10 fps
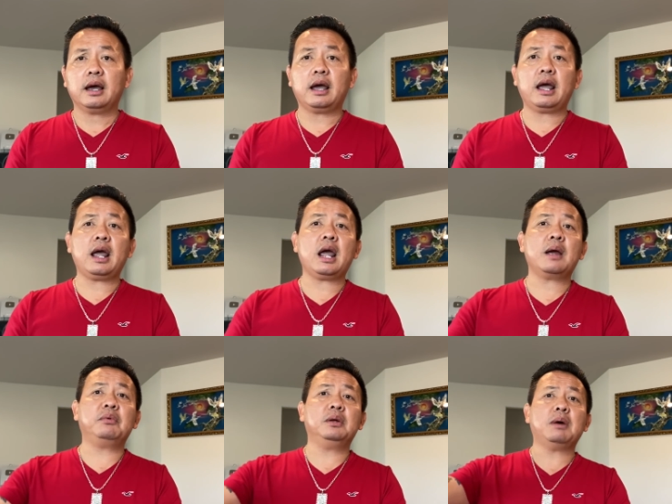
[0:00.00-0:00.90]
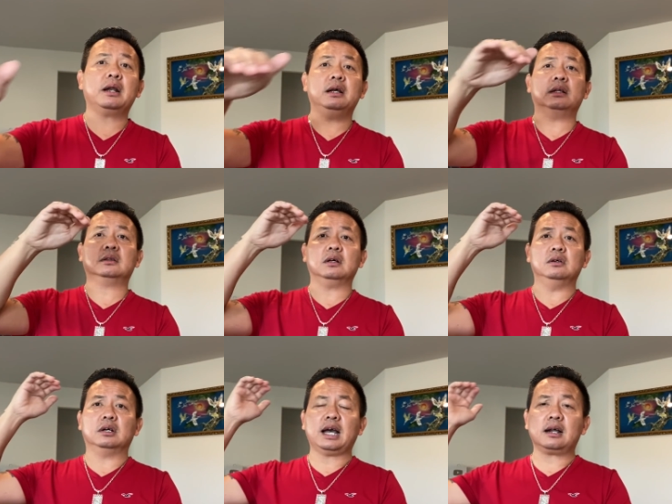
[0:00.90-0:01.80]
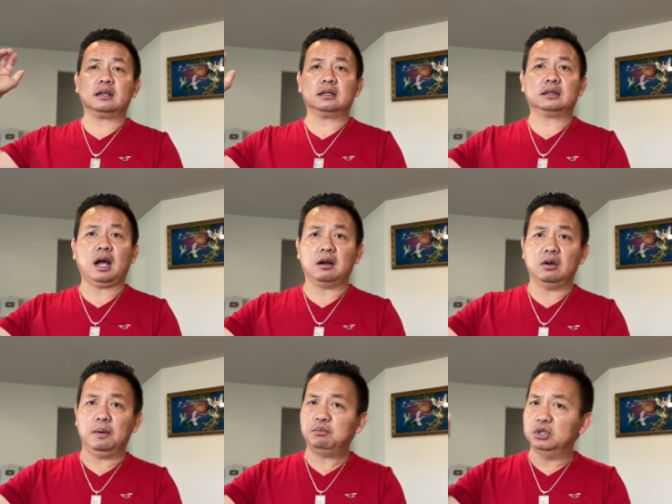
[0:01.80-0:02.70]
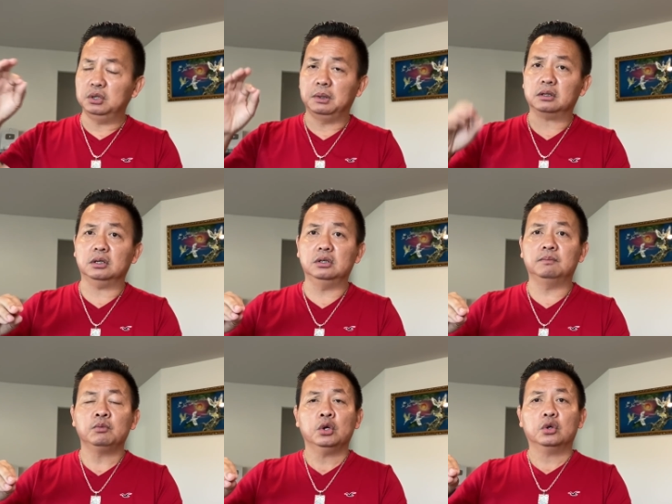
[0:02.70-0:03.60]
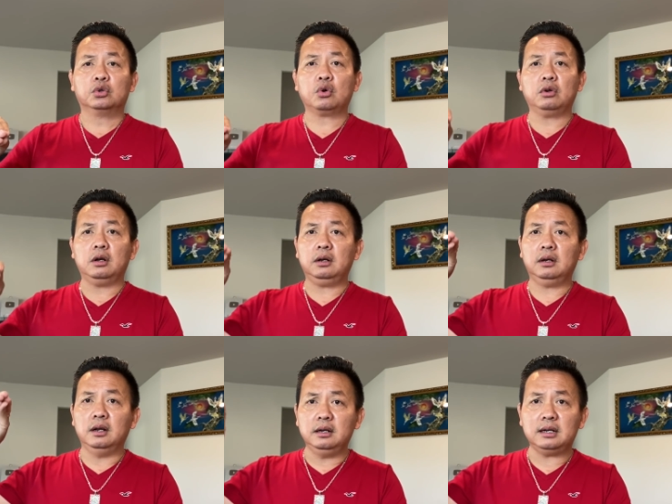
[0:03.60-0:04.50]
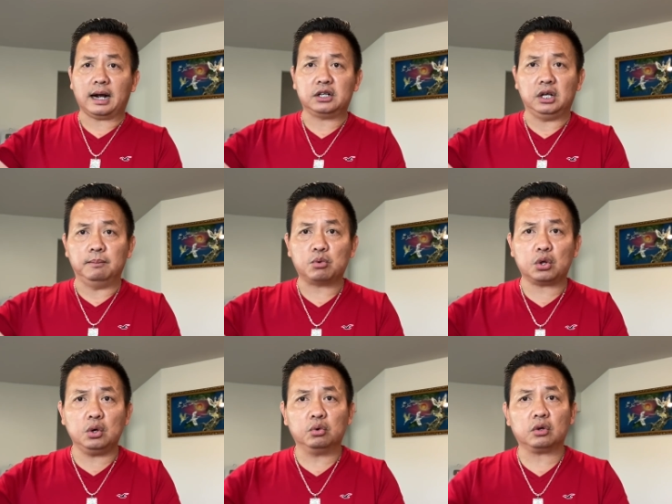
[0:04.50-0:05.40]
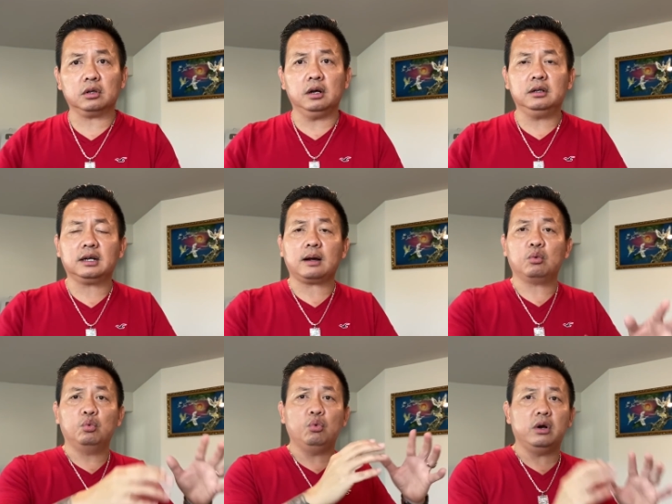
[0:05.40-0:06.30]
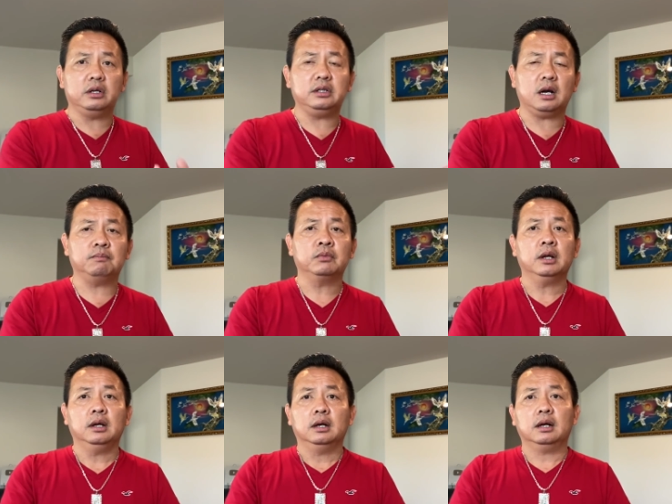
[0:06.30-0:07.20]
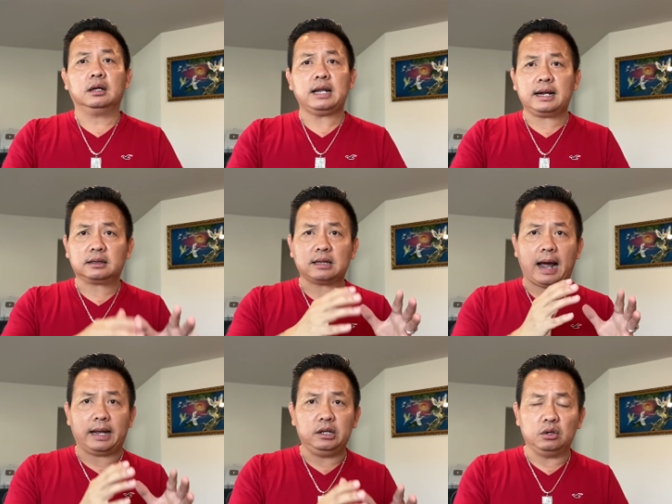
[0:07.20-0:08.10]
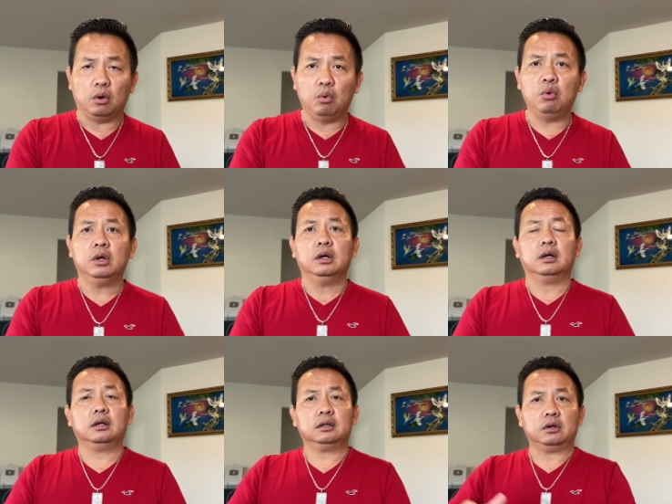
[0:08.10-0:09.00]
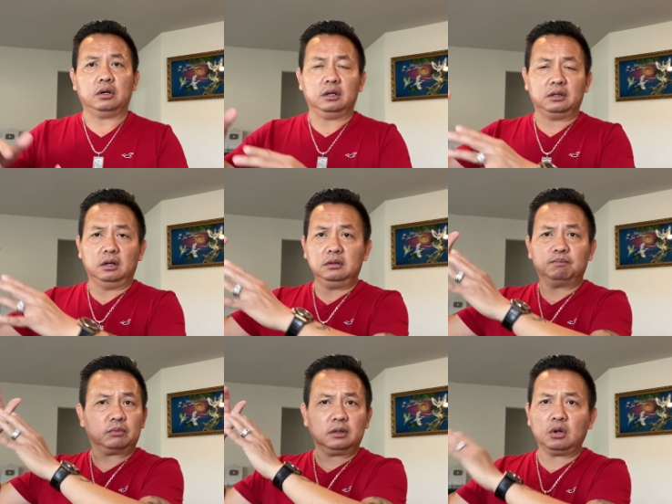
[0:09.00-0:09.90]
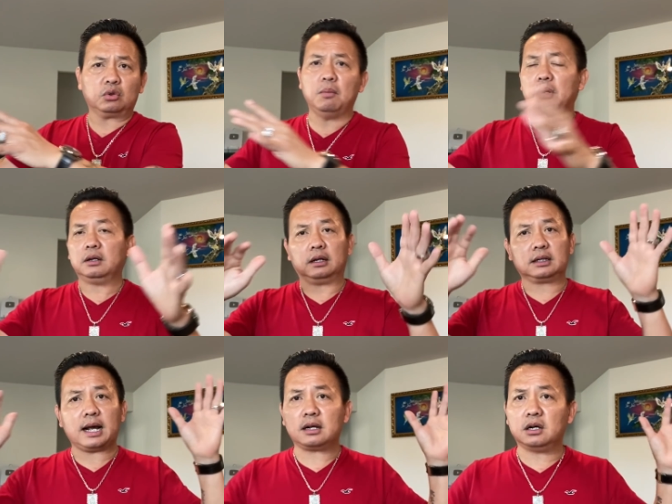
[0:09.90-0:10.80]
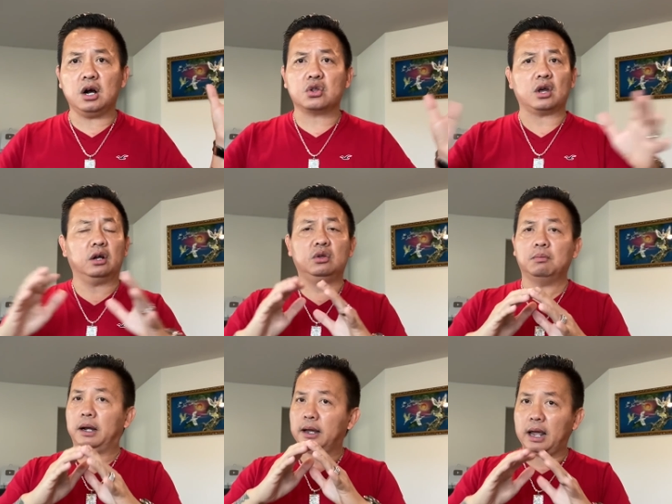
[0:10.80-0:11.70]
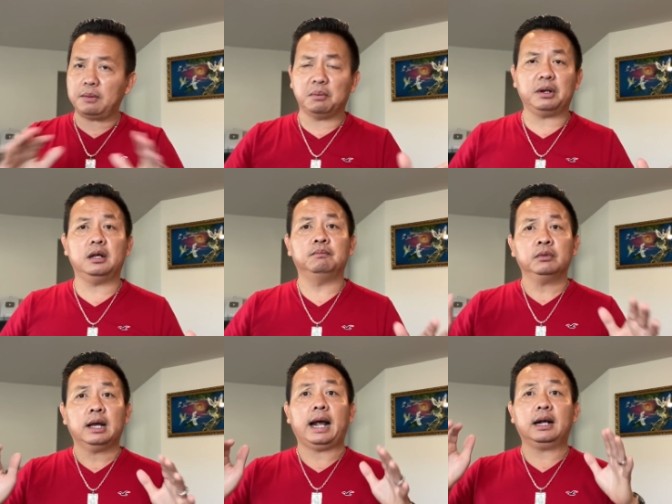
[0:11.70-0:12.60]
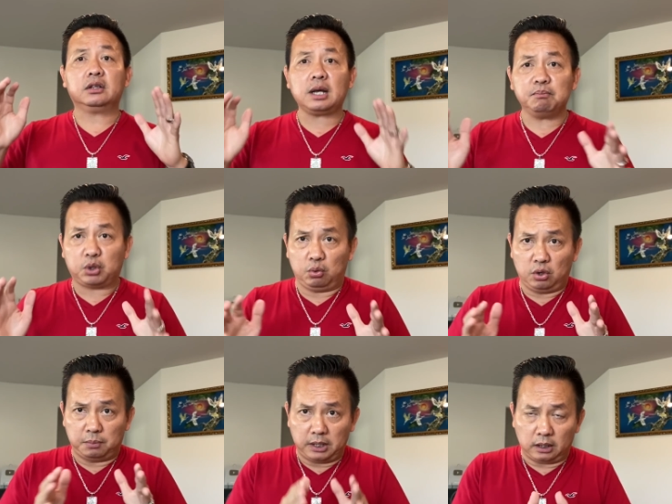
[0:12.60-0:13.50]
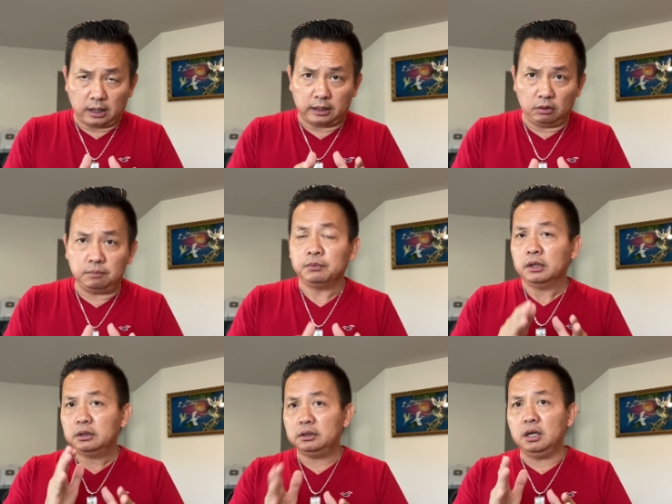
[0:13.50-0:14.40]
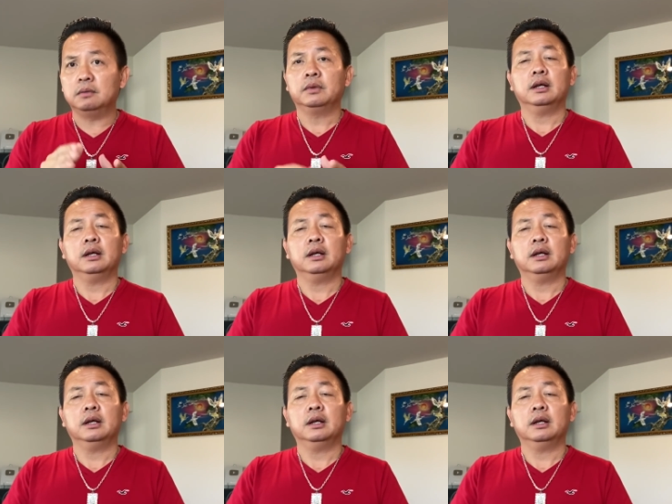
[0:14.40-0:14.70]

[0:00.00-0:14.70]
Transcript: everybody từ các tầng lớp người bình thường cho đến lính đặc nhiệm siêu cho đến các quân nhân uh, đang tại ngũ uh, ờ, rồi là những nói tóm lại là các cơ sở thương mại everybody hàng trăm triệu người bị ảnh, ảnh hưởng nhưng